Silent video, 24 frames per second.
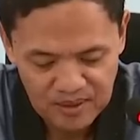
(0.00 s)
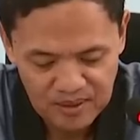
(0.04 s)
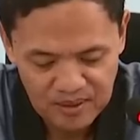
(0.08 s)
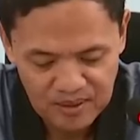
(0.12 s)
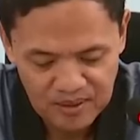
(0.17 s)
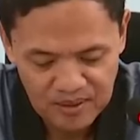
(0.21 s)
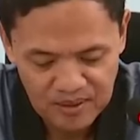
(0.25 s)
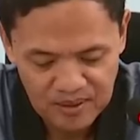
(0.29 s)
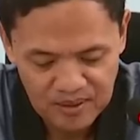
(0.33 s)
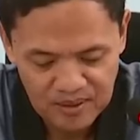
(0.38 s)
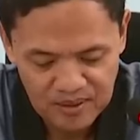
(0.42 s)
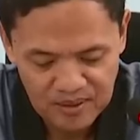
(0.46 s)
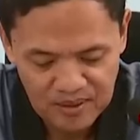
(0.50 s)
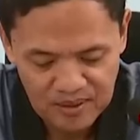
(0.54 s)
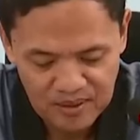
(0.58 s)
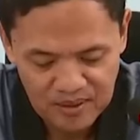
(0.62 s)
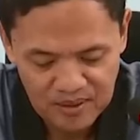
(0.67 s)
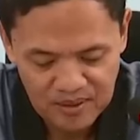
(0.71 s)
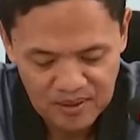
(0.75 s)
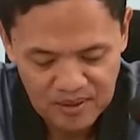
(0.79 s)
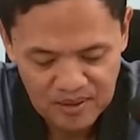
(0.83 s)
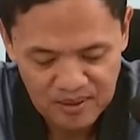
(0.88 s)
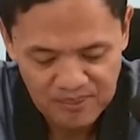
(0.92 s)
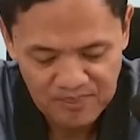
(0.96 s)

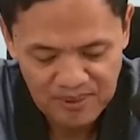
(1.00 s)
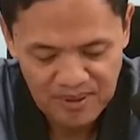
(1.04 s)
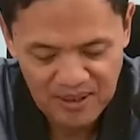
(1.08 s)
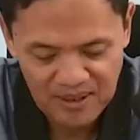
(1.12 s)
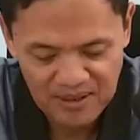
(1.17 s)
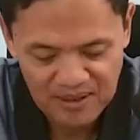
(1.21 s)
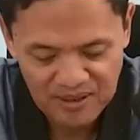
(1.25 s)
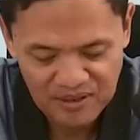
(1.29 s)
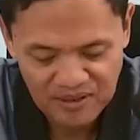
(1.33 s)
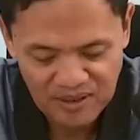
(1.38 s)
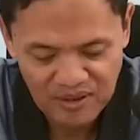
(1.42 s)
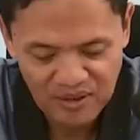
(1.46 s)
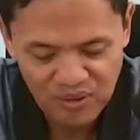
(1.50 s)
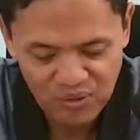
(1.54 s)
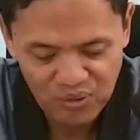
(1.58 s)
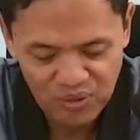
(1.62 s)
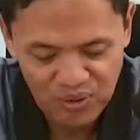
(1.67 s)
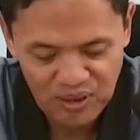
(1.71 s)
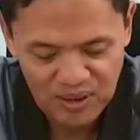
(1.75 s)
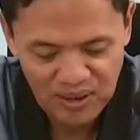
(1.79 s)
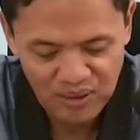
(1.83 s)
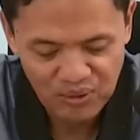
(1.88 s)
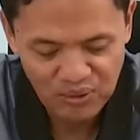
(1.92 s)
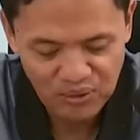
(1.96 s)
eh, kepala desa
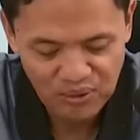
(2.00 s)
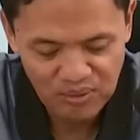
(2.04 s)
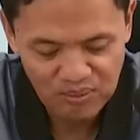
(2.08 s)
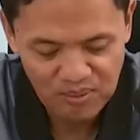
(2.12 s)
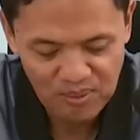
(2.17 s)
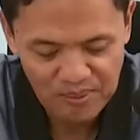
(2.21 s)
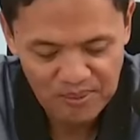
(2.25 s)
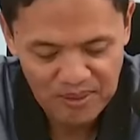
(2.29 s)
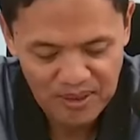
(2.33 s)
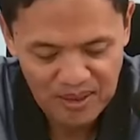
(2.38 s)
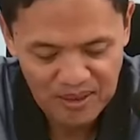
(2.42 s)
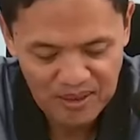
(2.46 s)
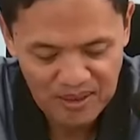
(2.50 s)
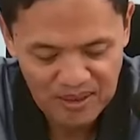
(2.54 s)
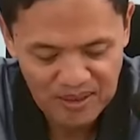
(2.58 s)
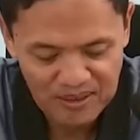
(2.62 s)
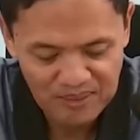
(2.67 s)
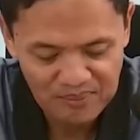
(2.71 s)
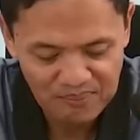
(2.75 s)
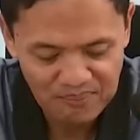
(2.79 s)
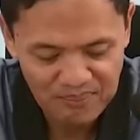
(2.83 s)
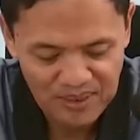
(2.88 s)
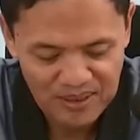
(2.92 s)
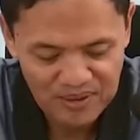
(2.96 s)
digunakan untuk
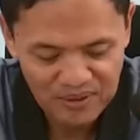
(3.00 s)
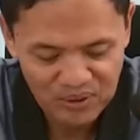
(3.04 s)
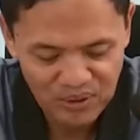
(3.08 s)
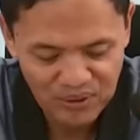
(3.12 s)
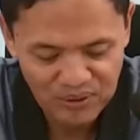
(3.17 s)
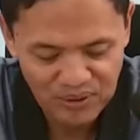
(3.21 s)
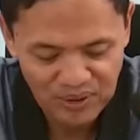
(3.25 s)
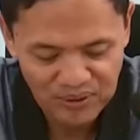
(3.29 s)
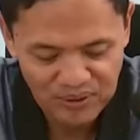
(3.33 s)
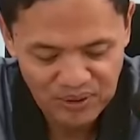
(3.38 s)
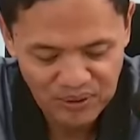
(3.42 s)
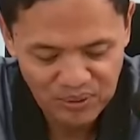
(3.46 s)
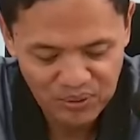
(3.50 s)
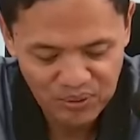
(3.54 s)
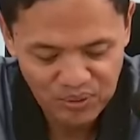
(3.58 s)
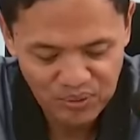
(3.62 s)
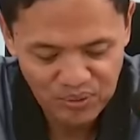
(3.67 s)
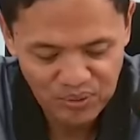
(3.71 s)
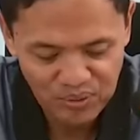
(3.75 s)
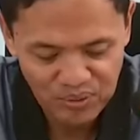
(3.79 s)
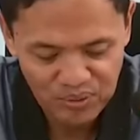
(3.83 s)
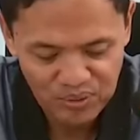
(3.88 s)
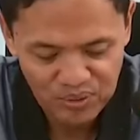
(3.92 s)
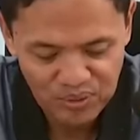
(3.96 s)
memenangkan paslon tertentu